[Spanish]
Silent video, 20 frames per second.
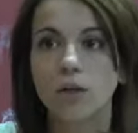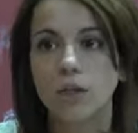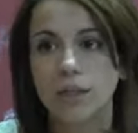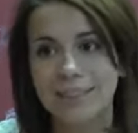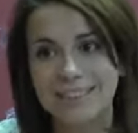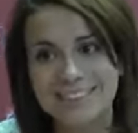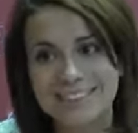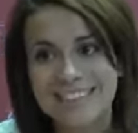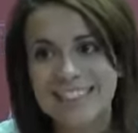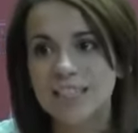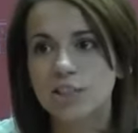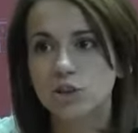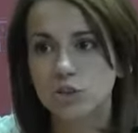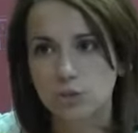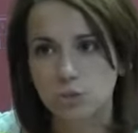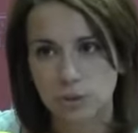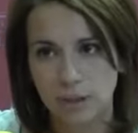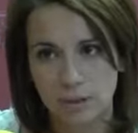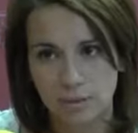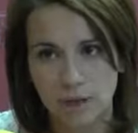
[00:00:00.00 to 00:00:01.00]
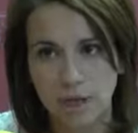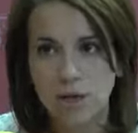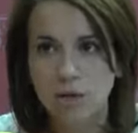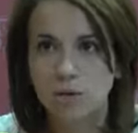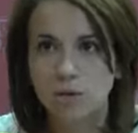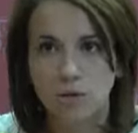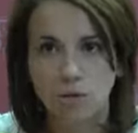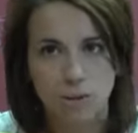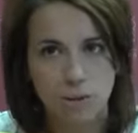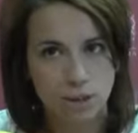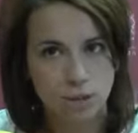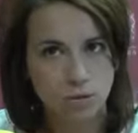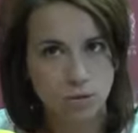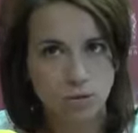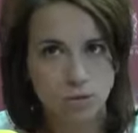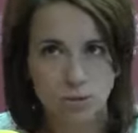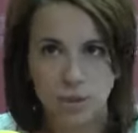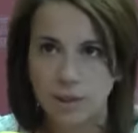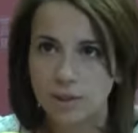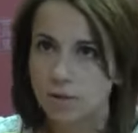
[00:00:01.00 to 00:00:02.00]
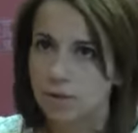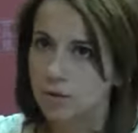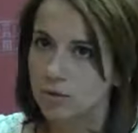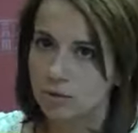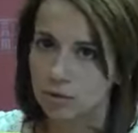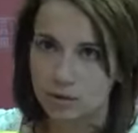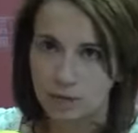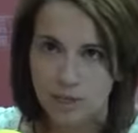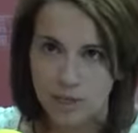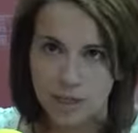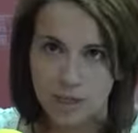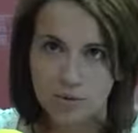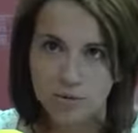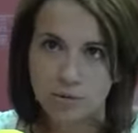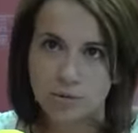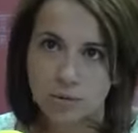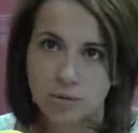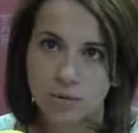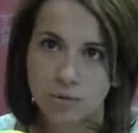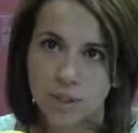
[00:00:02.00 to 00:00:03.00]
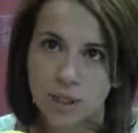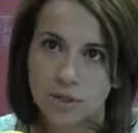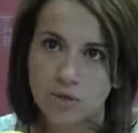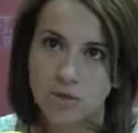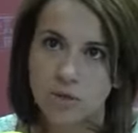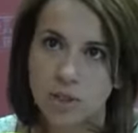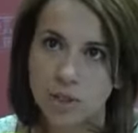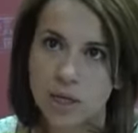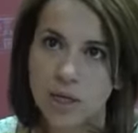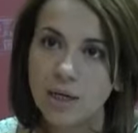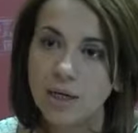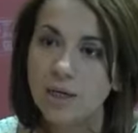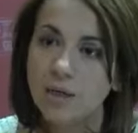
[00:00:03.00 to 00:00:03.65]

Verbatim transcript: y tienen su trabajo y cobran su sueldo y cotizan a su seguridad social